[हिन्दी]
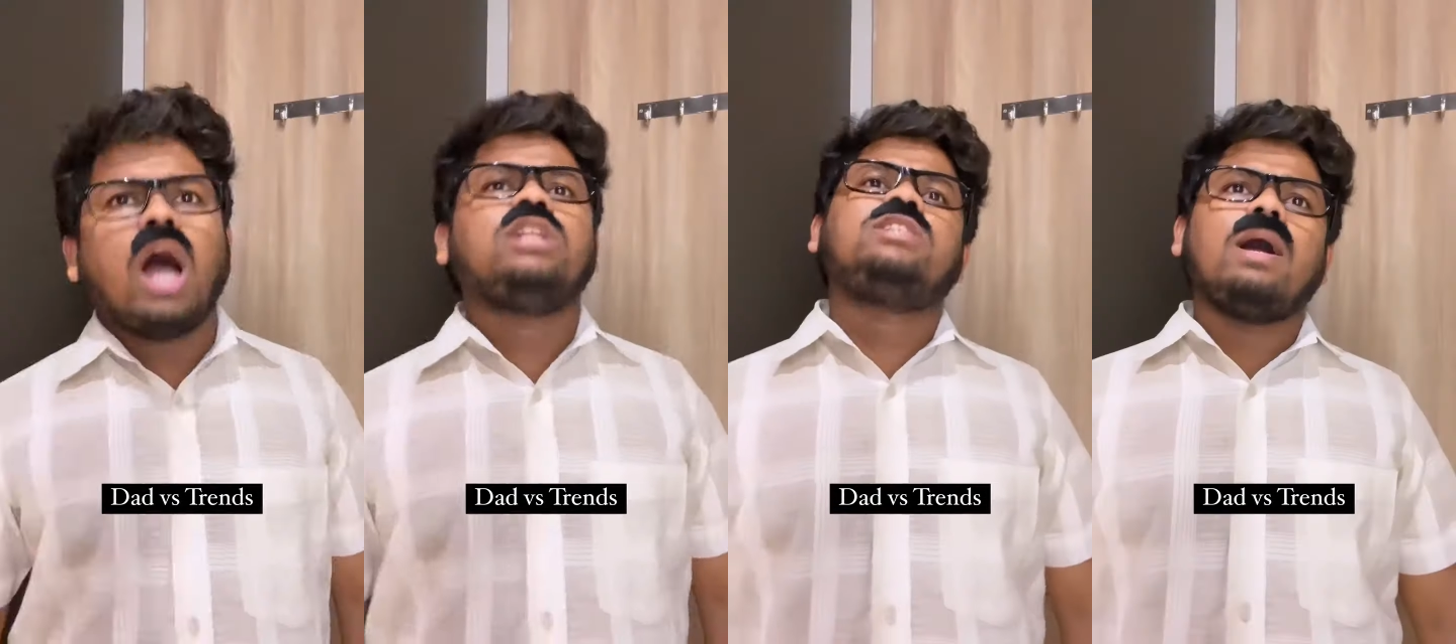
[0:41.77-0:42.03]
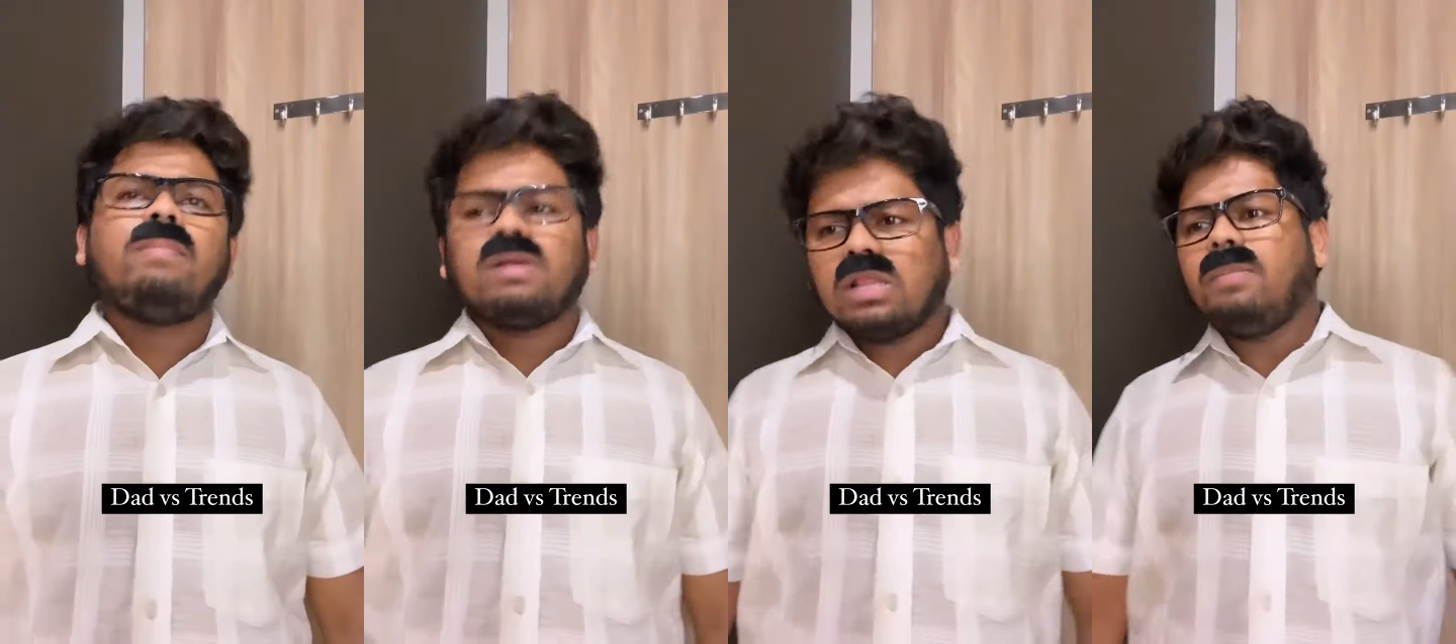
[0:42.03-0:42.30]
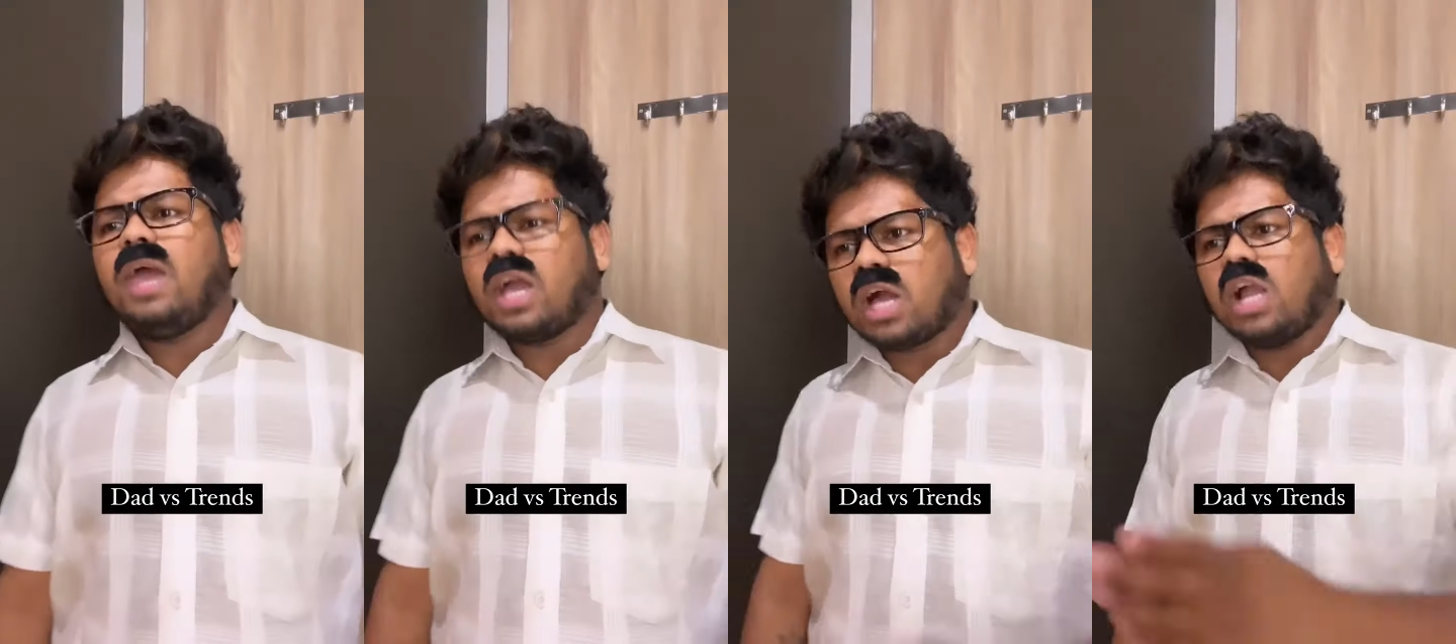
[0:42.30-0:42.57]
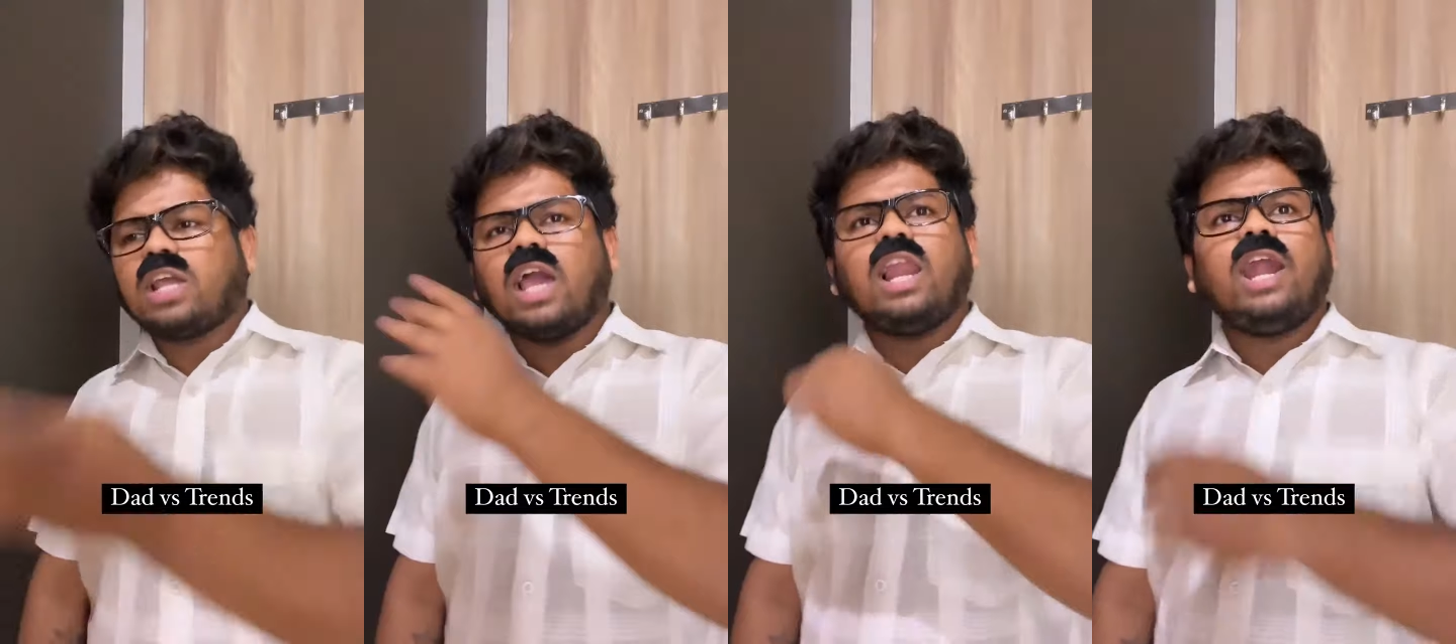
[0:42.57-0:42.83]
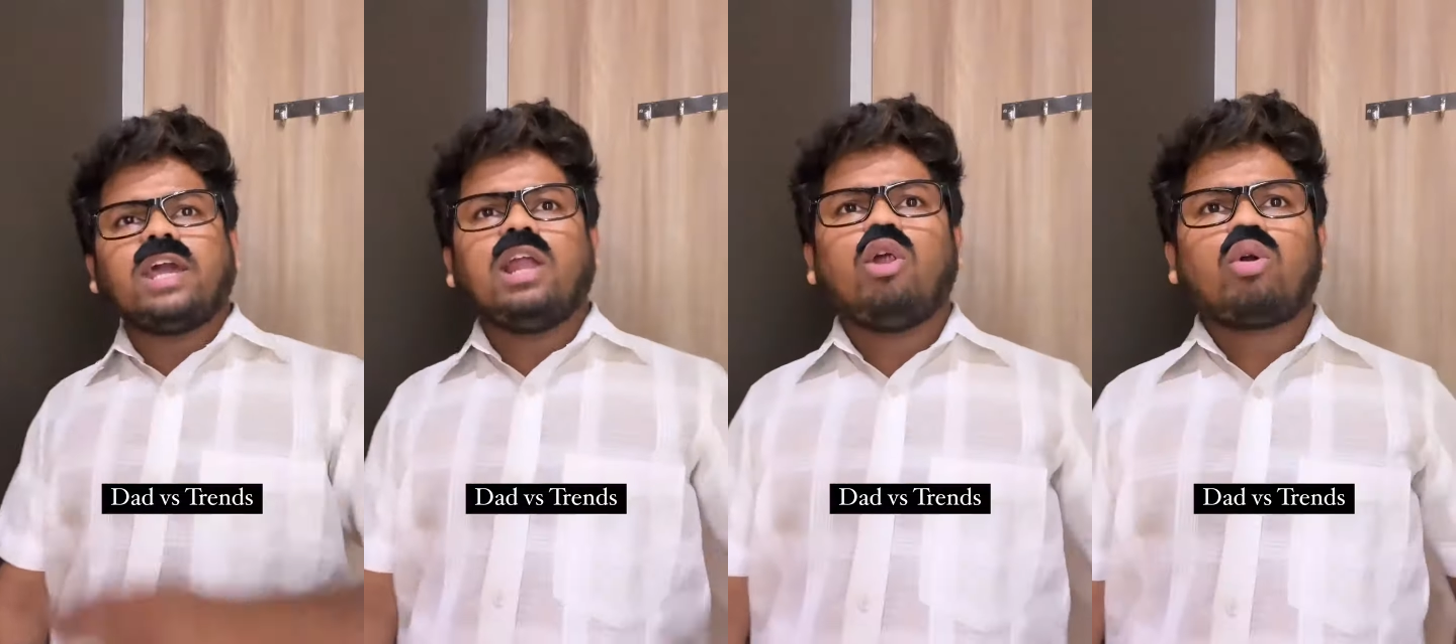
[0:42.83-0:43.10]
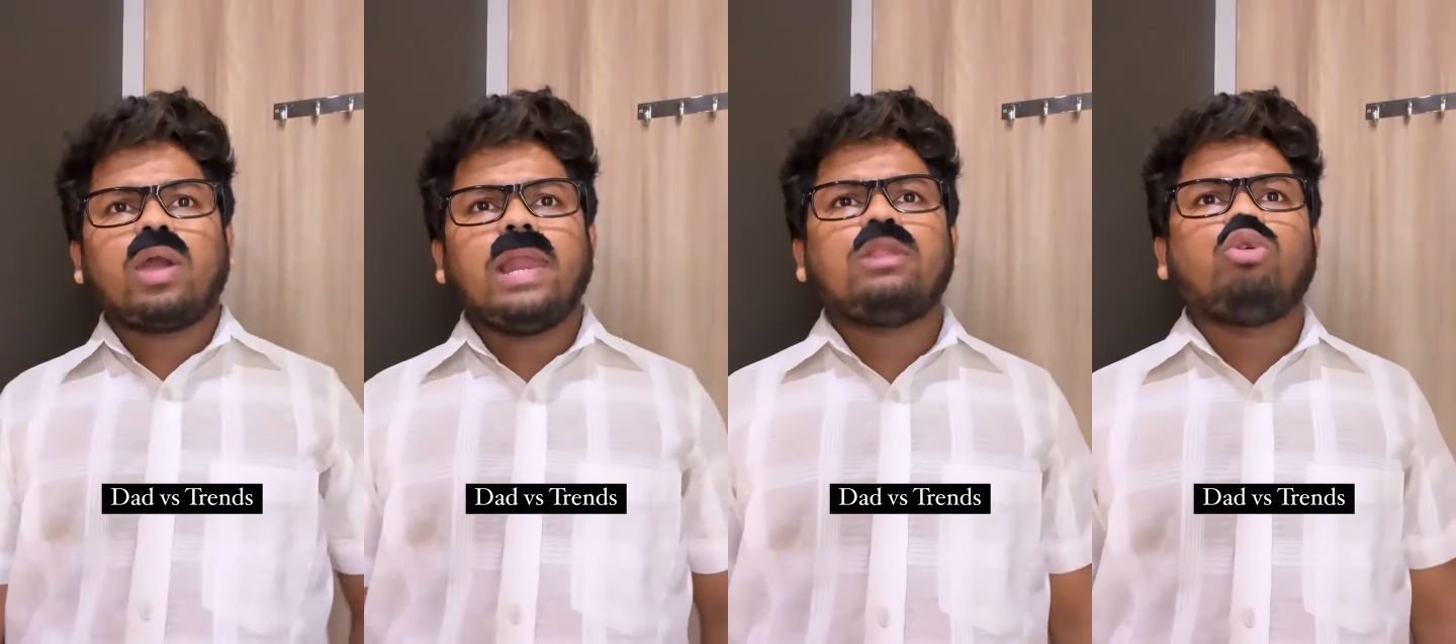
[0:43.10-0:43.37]
अच्छा मतलब ये कल के लड़के
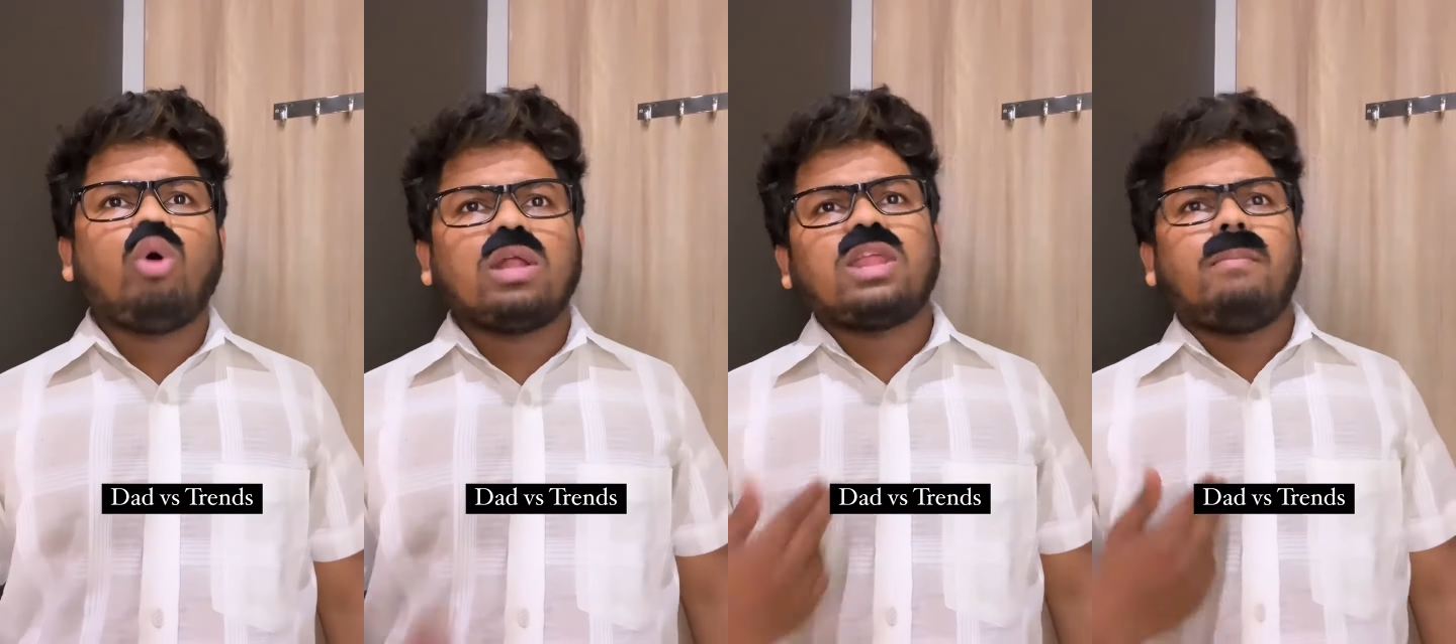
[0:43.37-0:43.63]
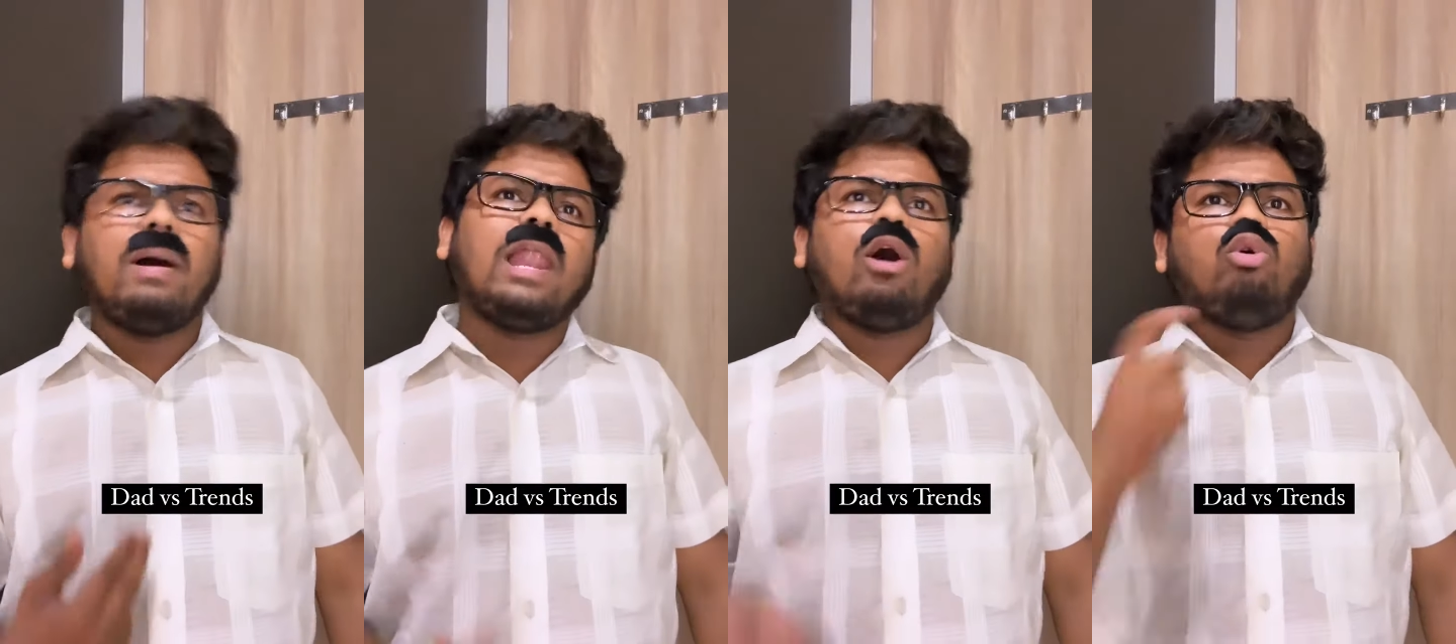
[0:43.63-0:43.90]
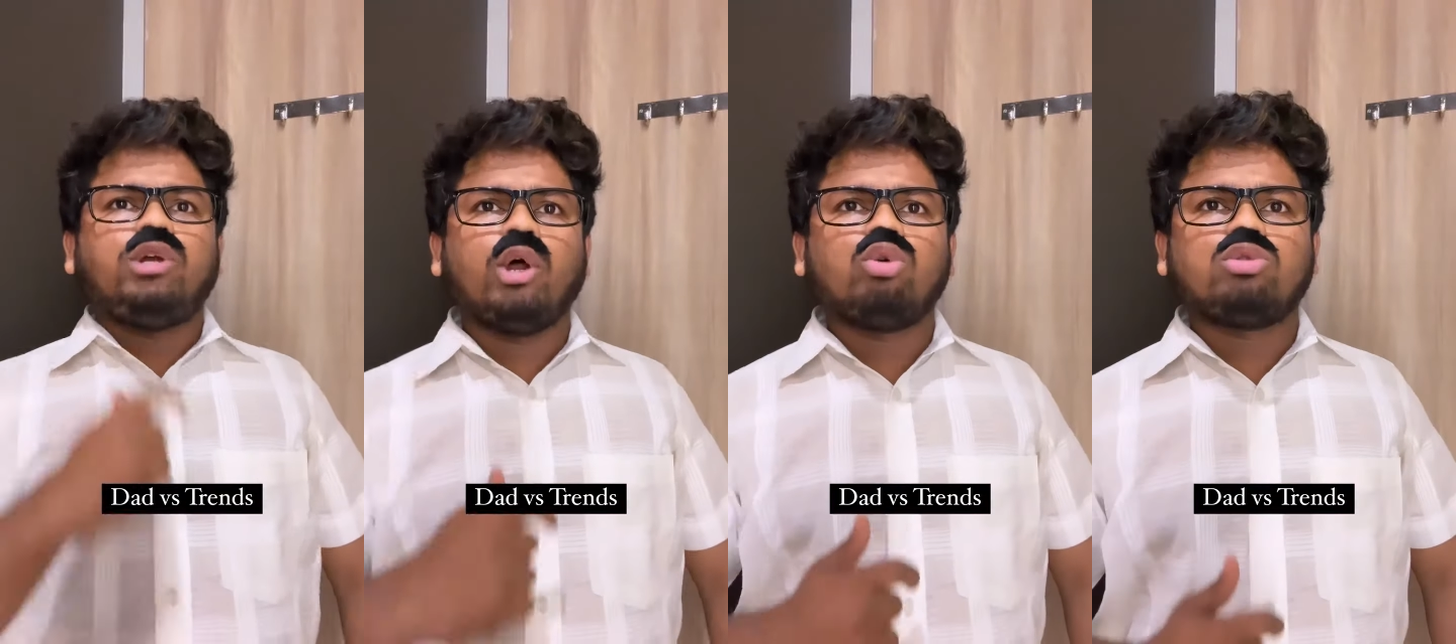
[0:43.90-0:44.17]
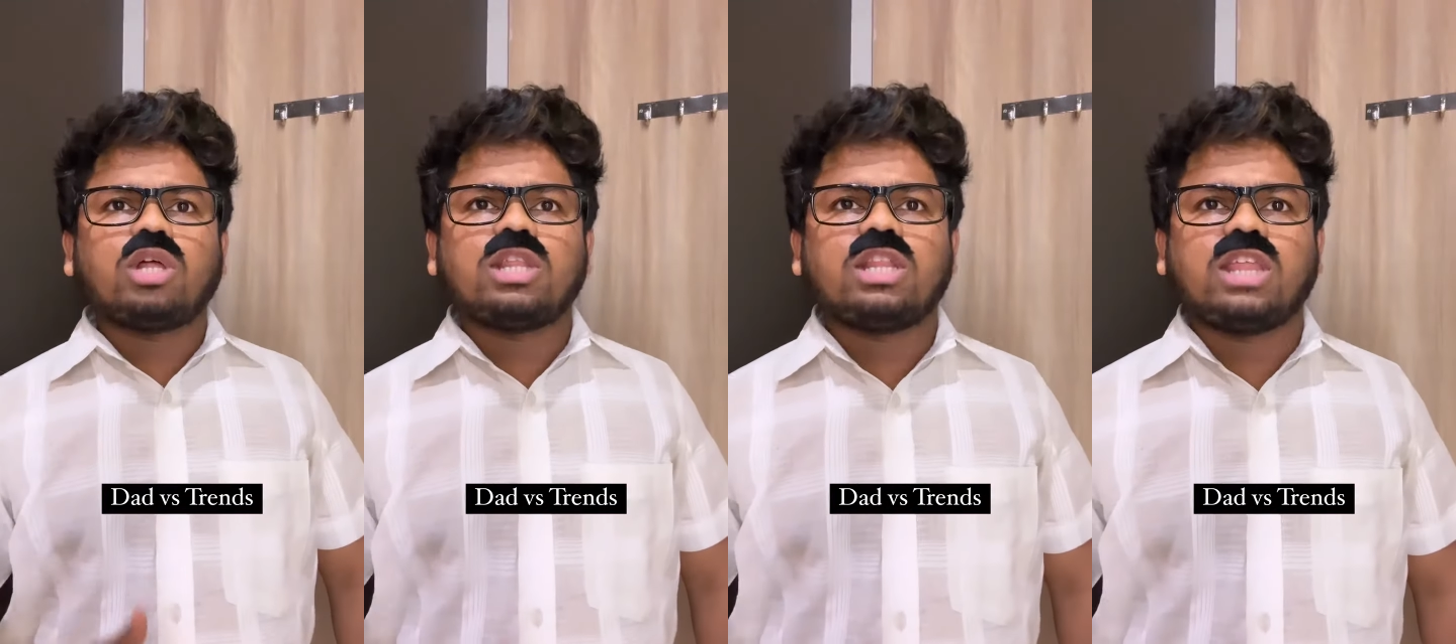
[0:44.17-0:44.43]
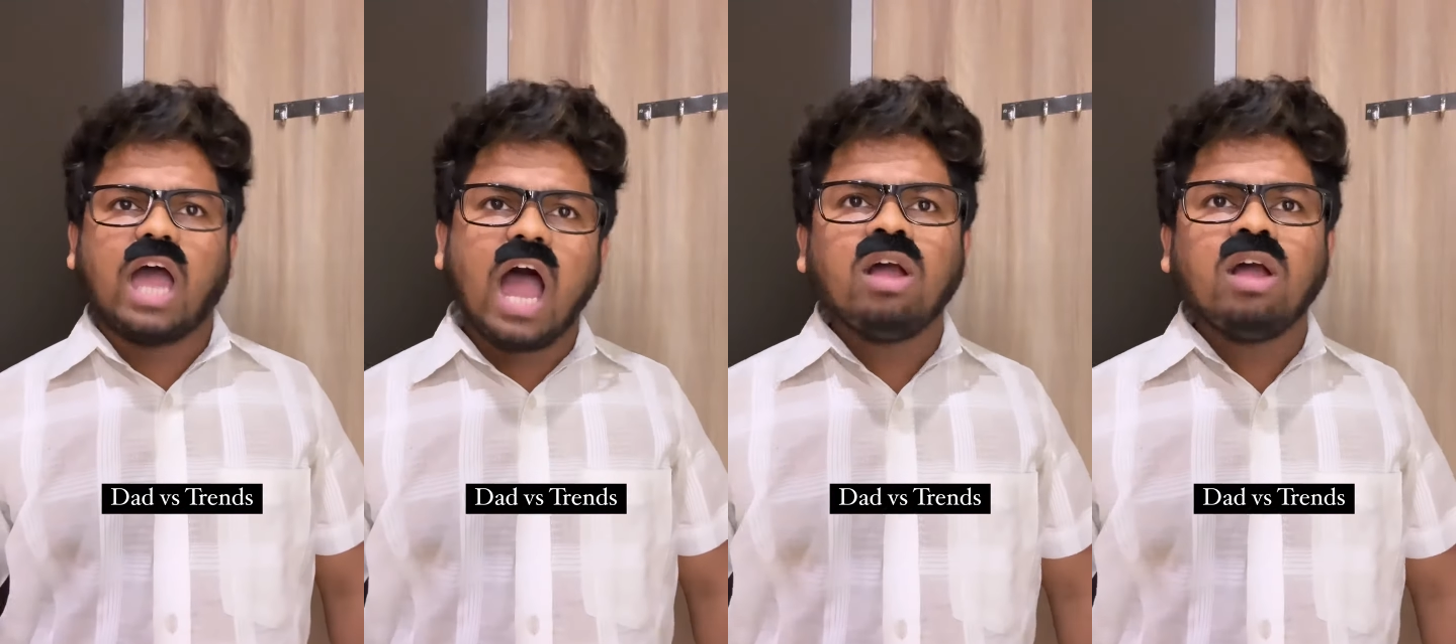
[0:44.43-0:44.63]
लोग के लिए तू होता मला उल्टे उत्तर देते हैं